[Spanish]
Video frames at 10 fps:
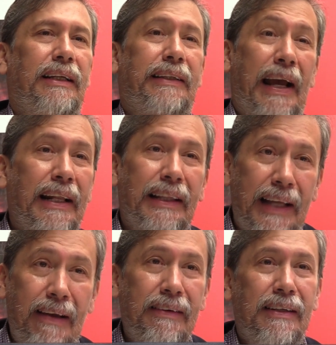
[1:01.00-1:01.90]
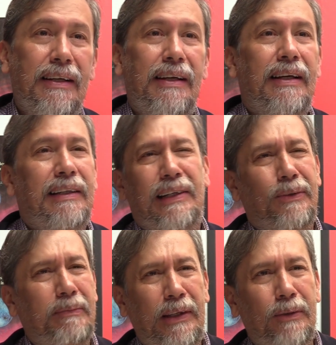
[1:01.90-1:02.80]
TNT, que
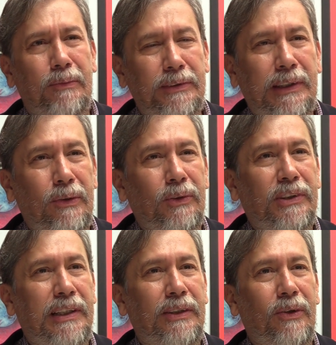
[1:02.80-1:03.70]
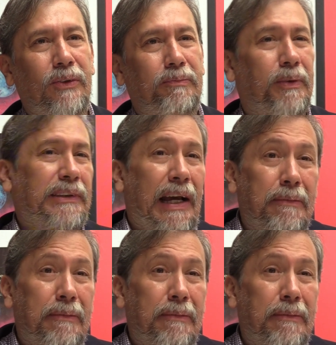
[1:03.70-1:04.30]
es un medio muy reconocido, porque